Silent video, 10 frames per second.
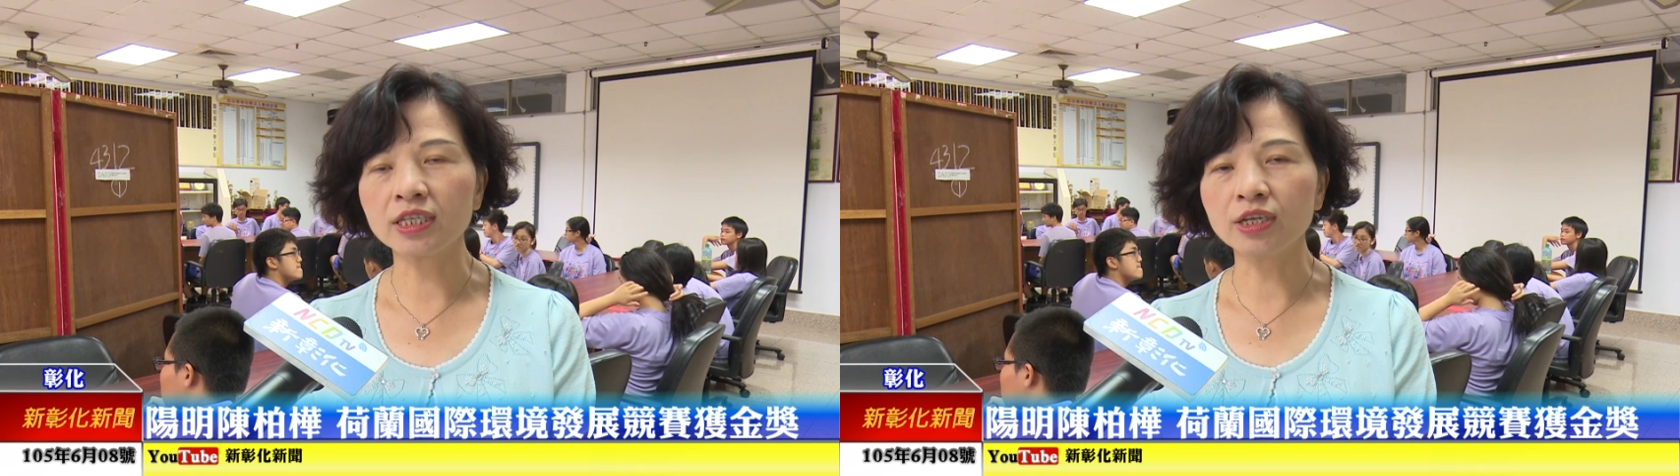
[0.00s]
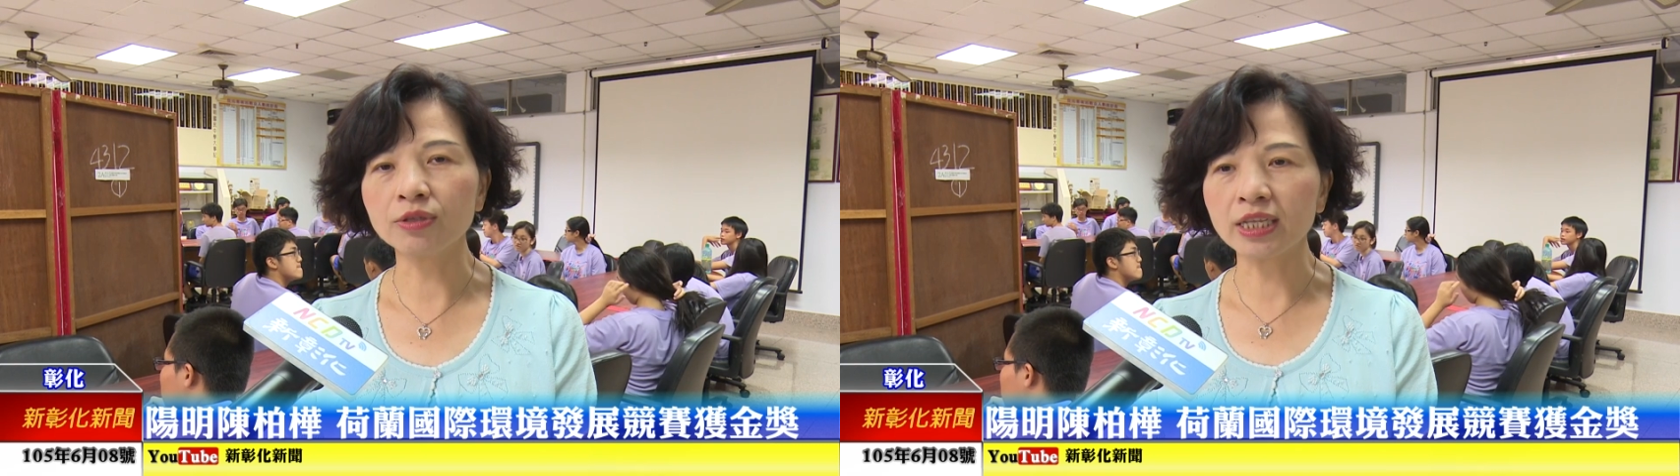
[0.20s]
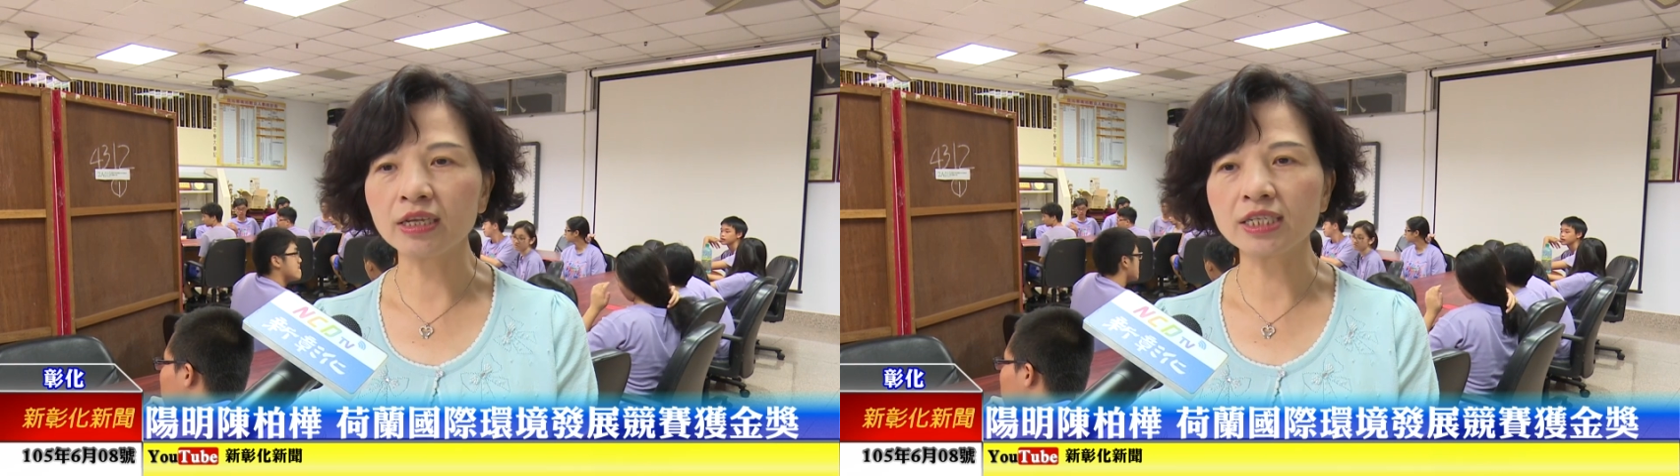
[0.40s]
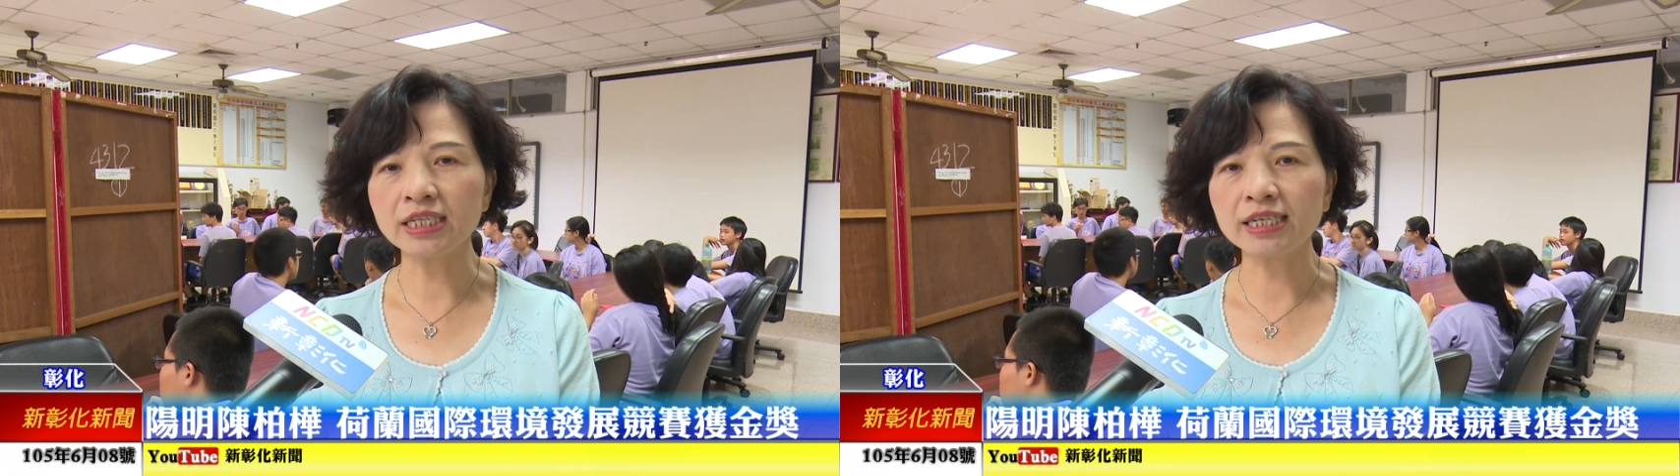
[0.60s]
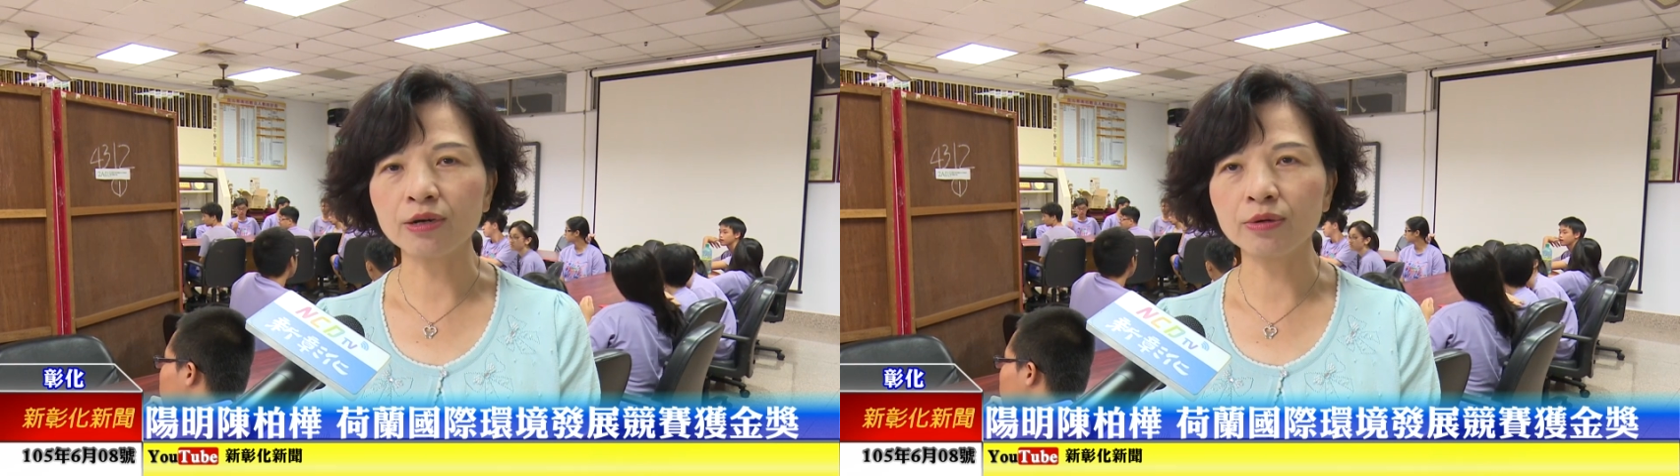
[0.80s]
能拿到
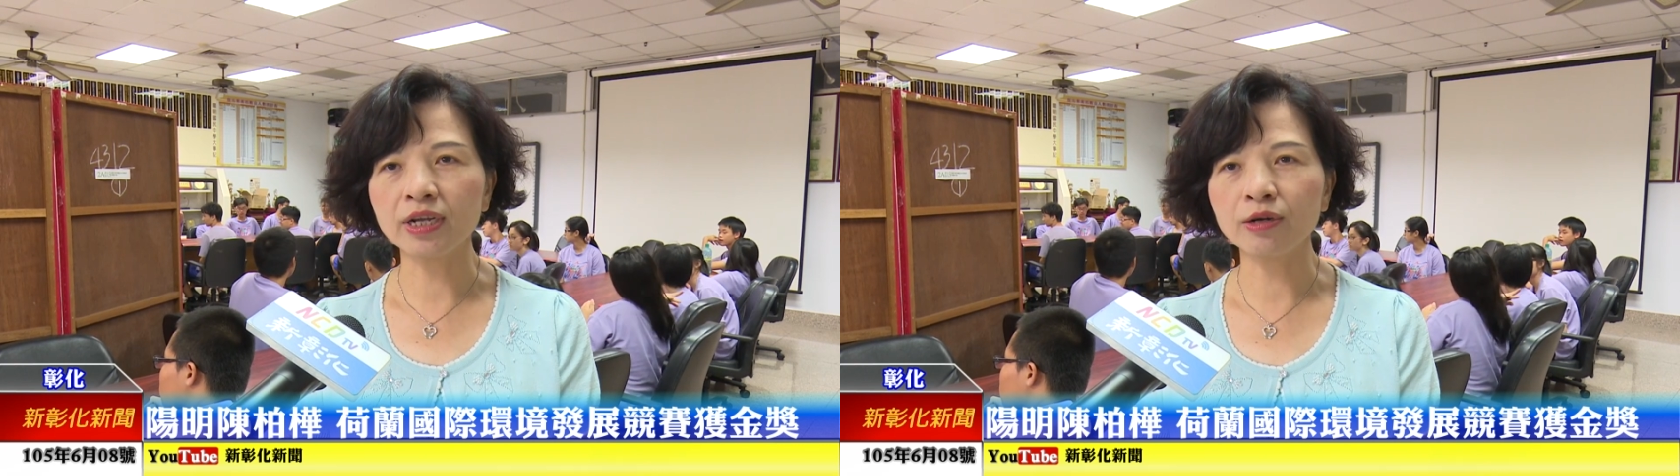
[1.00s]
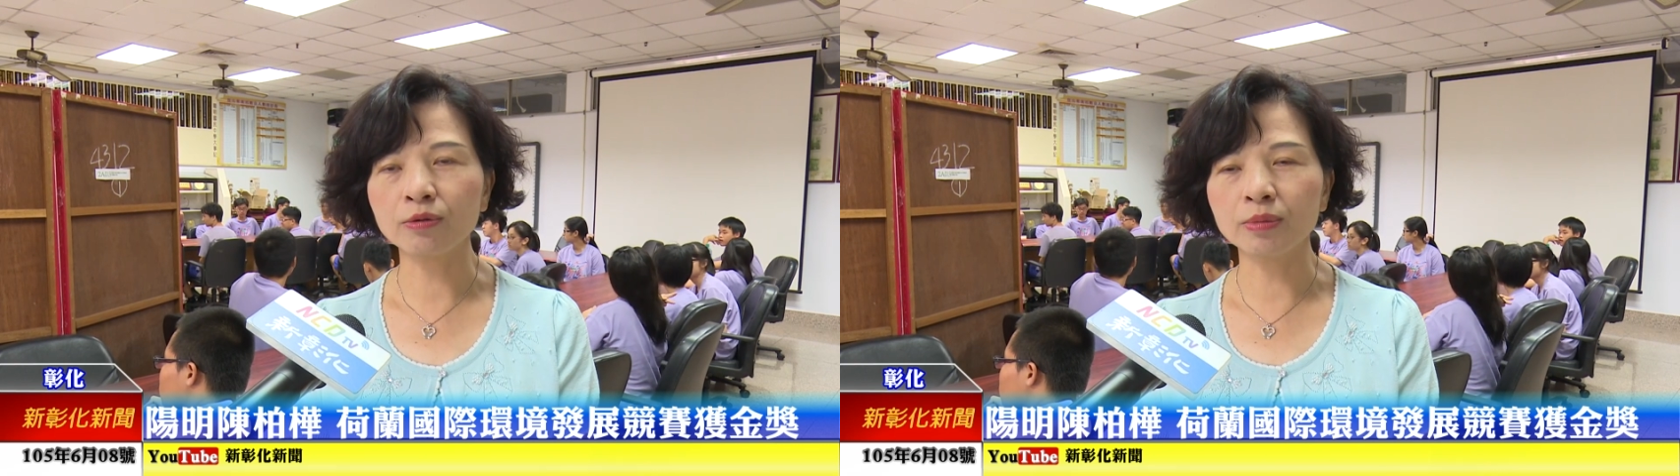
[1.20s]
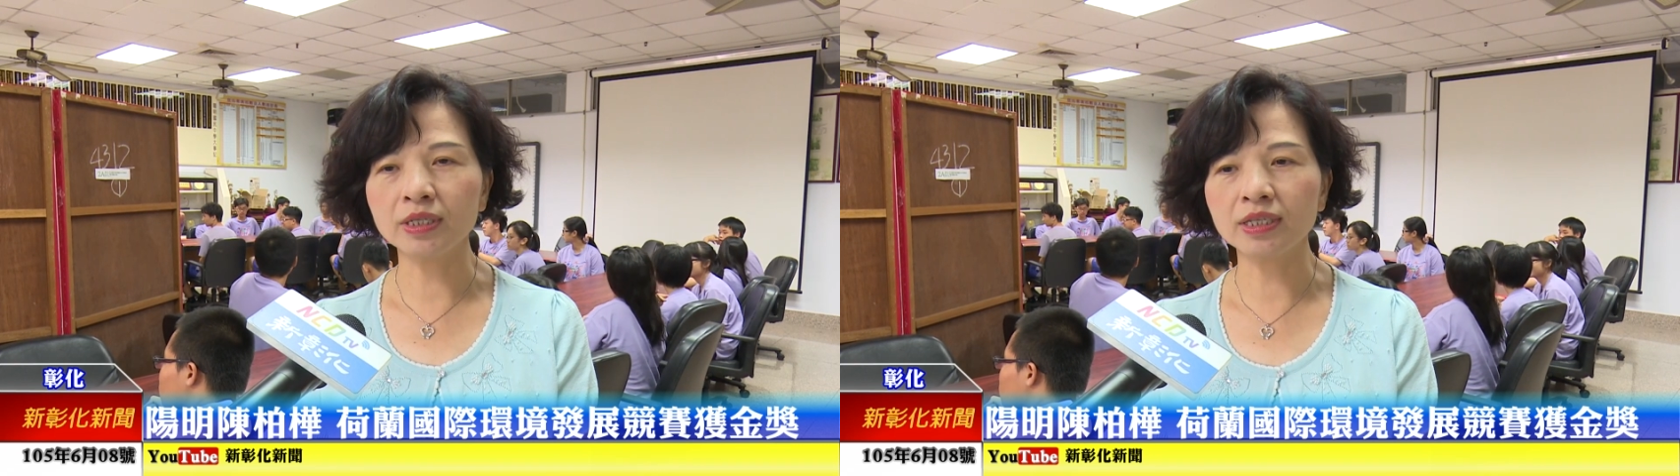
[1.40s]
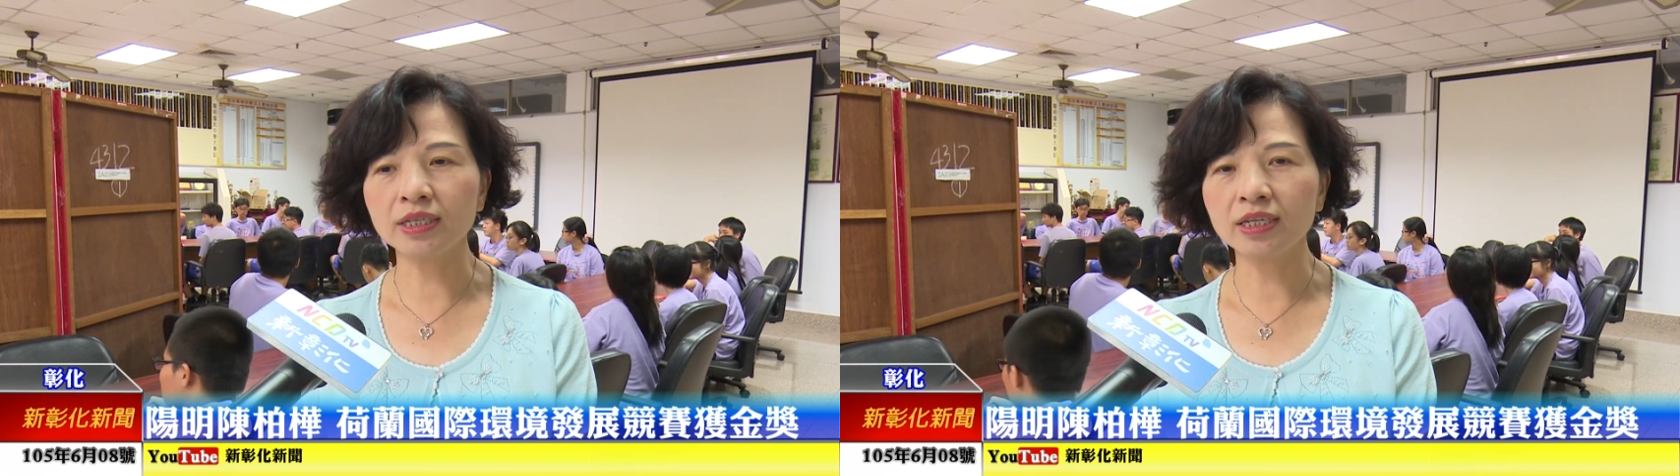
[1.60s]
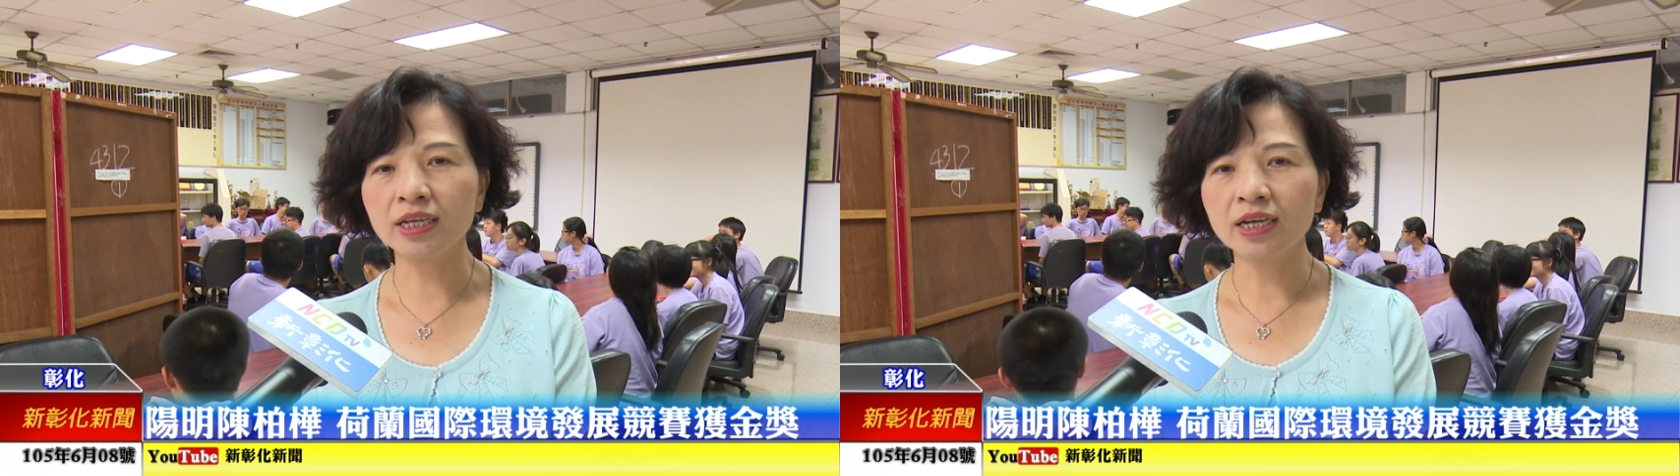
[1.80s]
金奖回来，我们